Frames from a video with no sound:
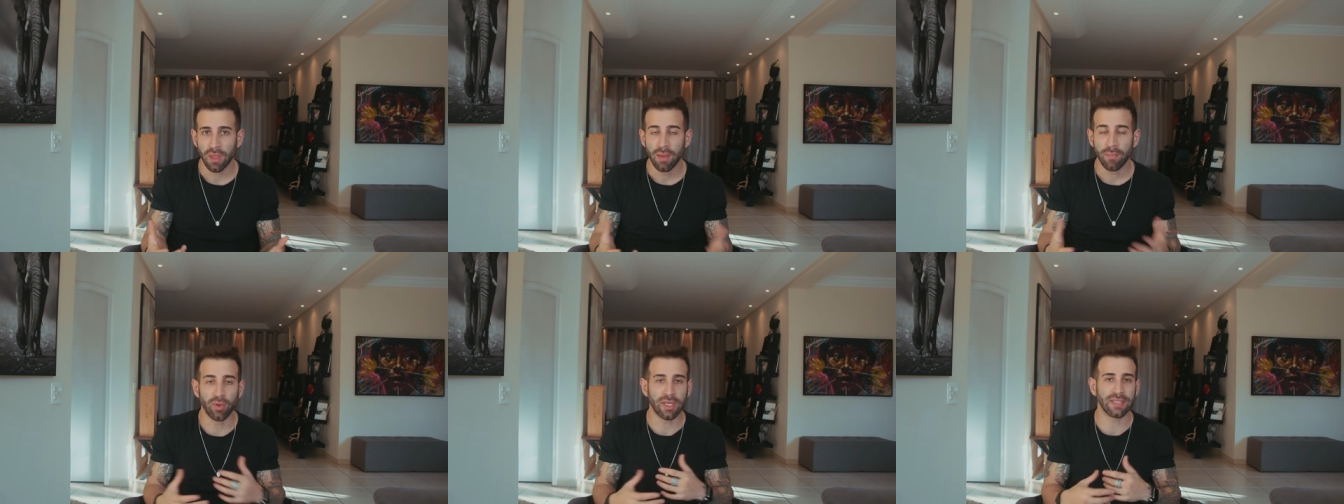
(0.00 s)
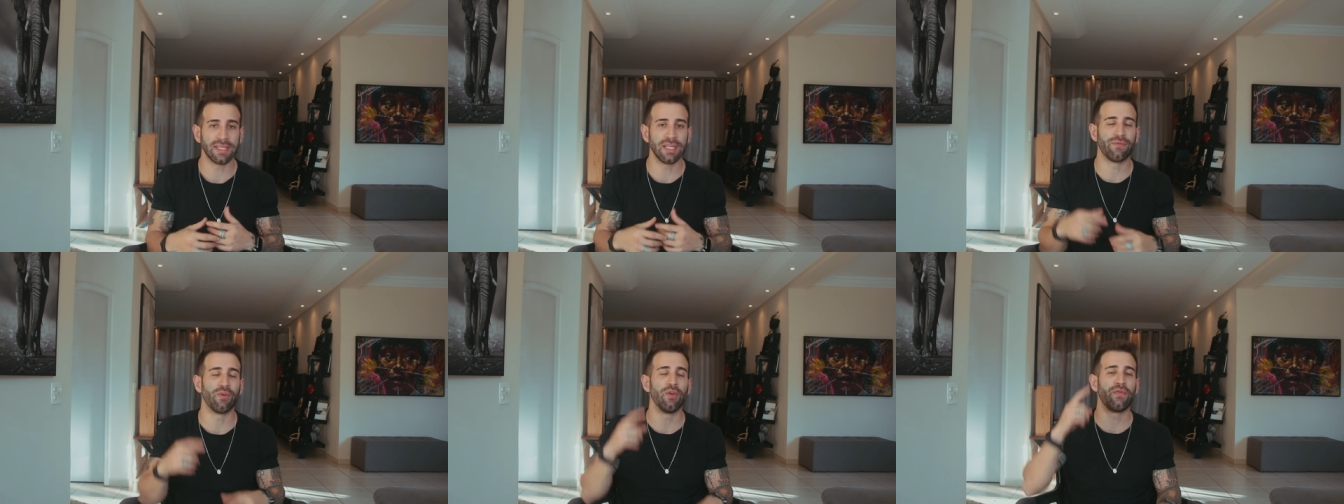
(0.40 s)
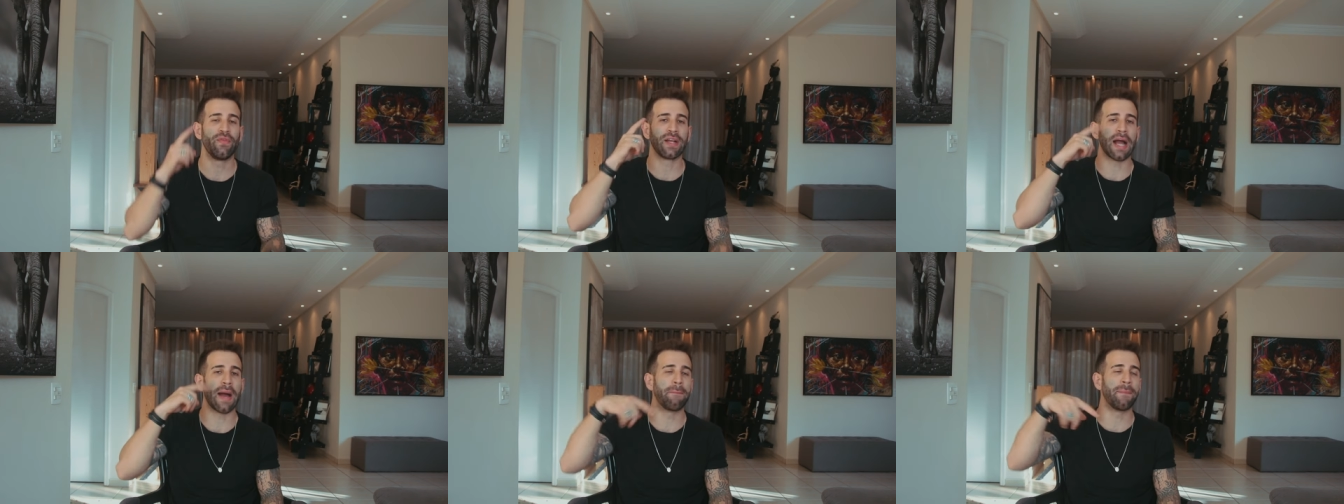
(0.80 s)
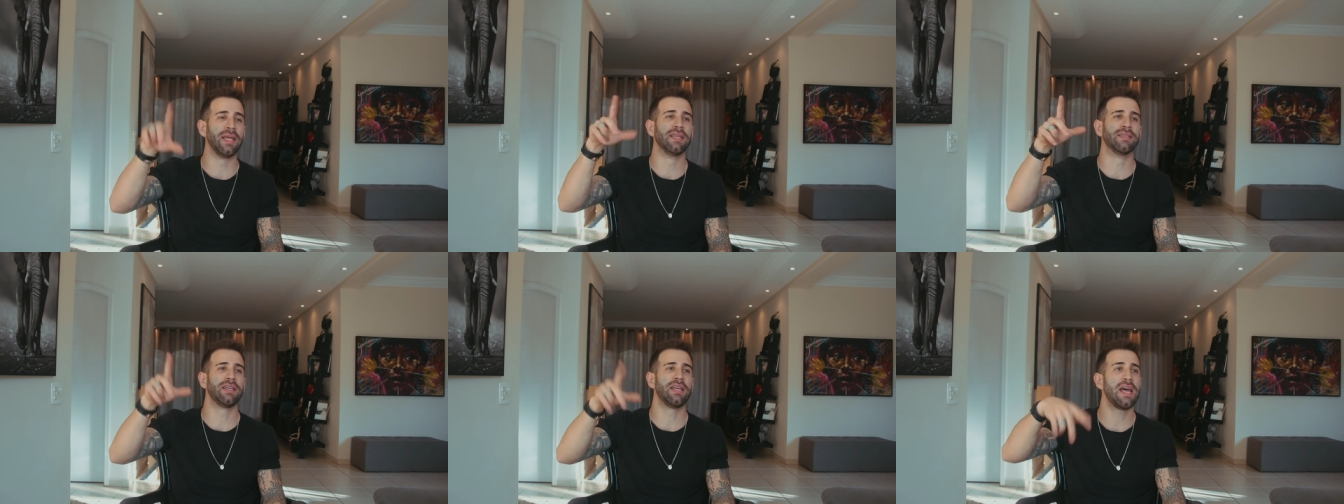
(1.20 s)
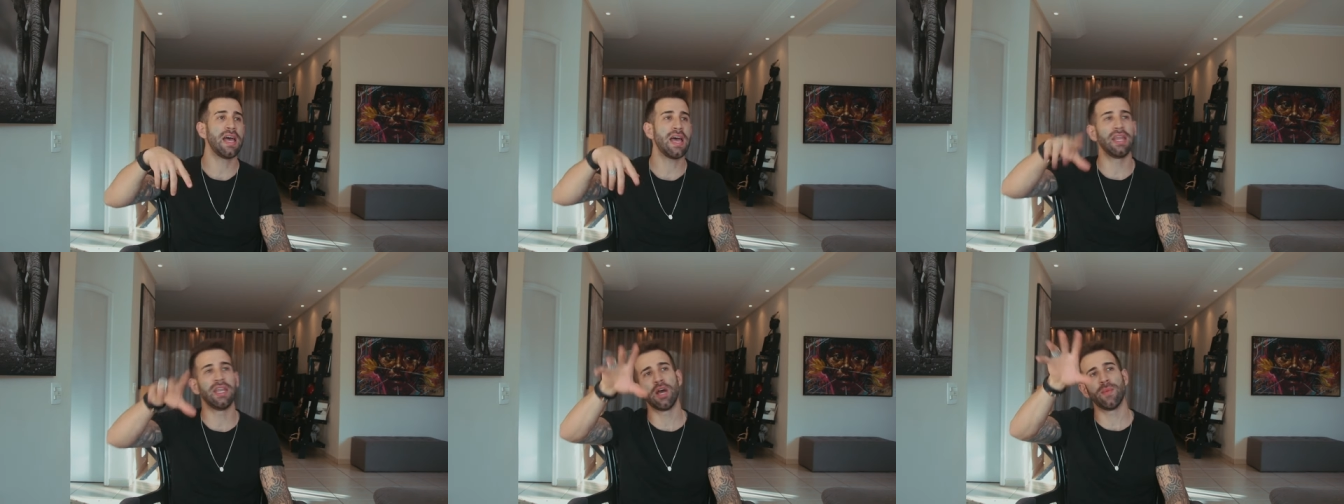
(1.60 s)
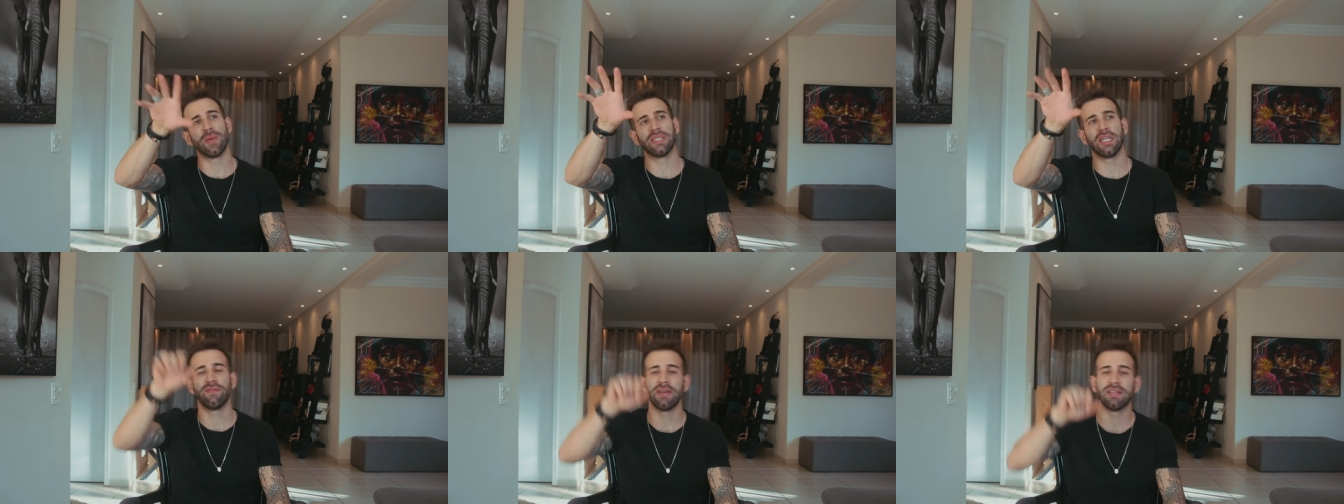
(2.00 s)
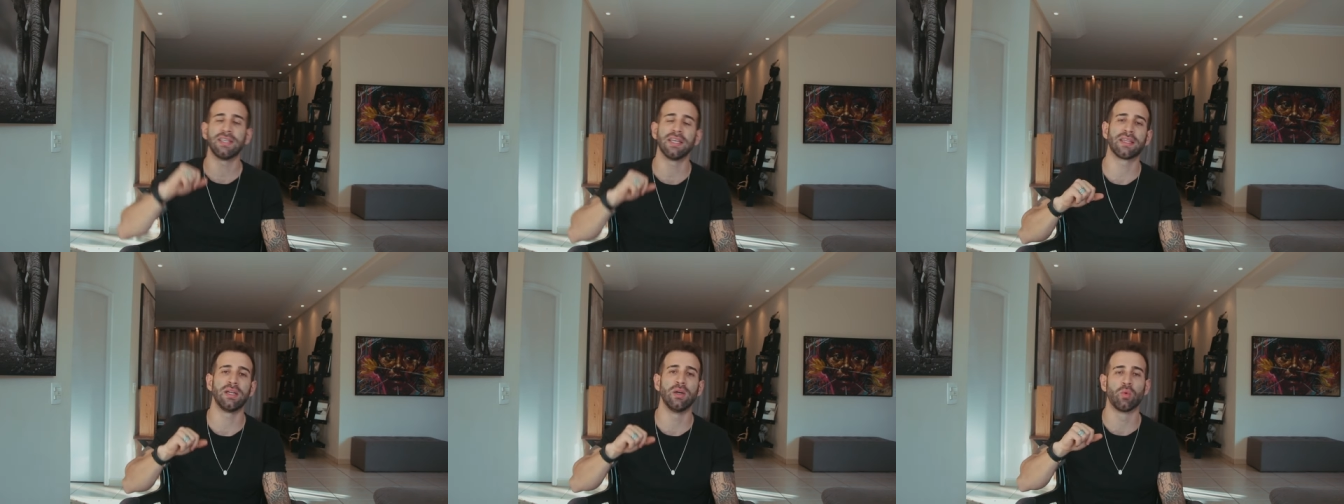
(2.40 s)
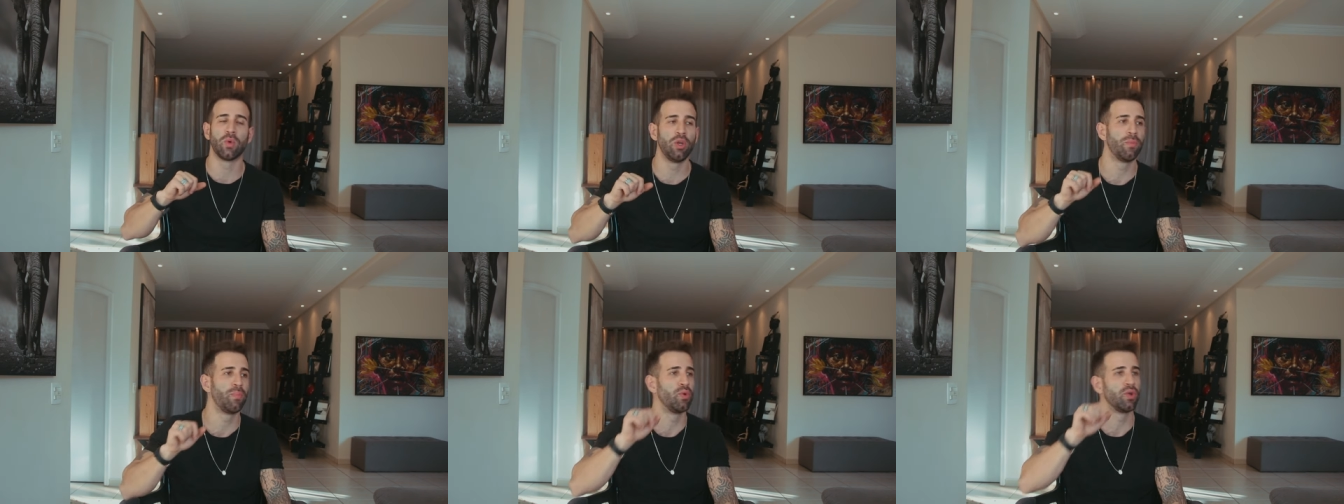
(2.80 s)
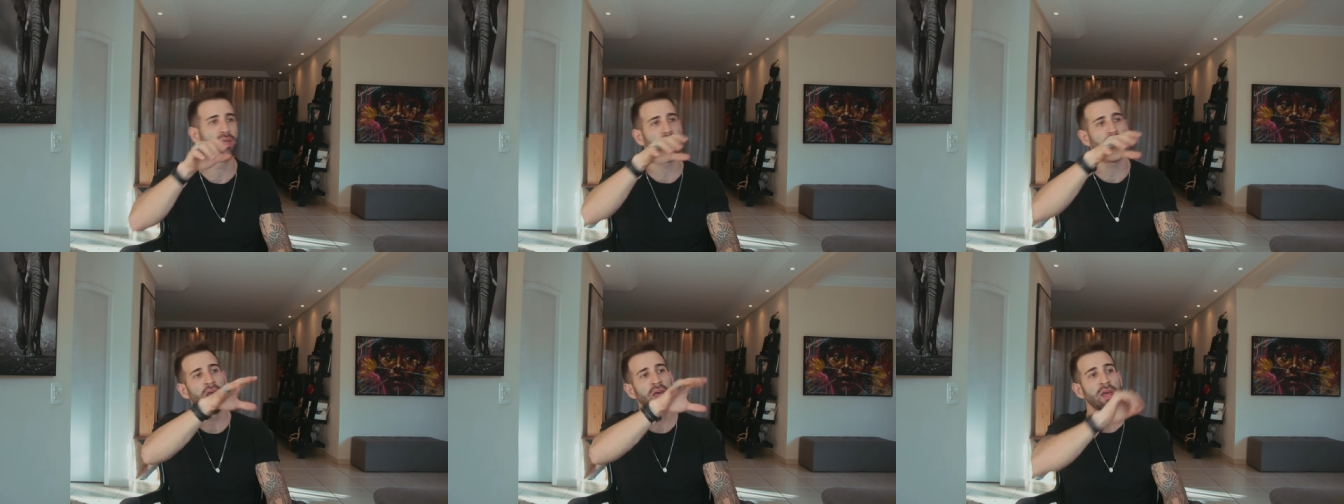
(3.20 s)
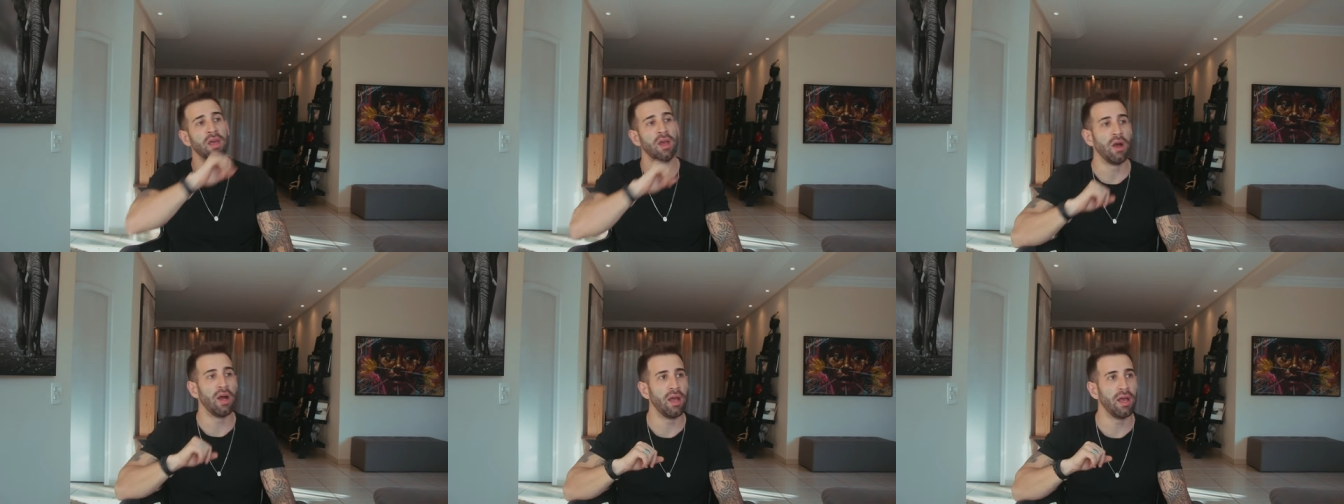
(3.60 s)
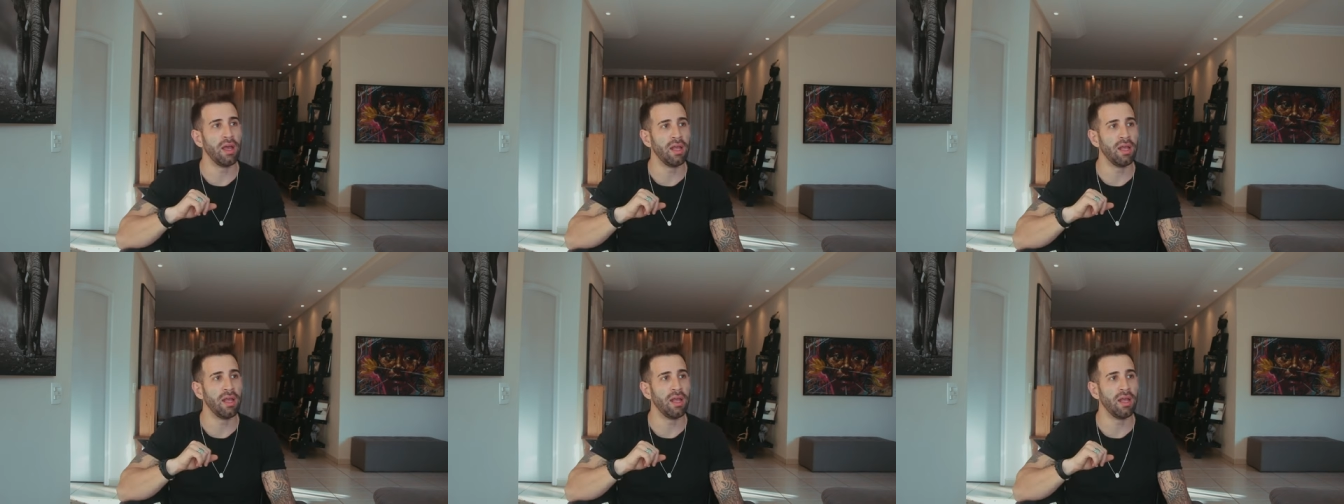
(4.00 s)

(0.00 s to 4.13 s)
Porque se a gente for ficar pensando, ah, não, mas ele vai ser tranquilo porque uh,